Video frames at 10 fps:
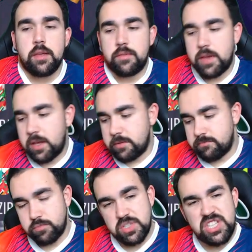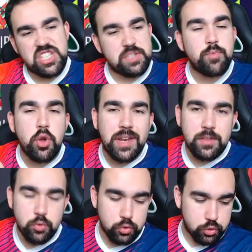ve iş böyle
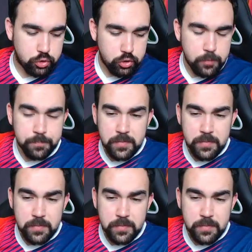yürüsün.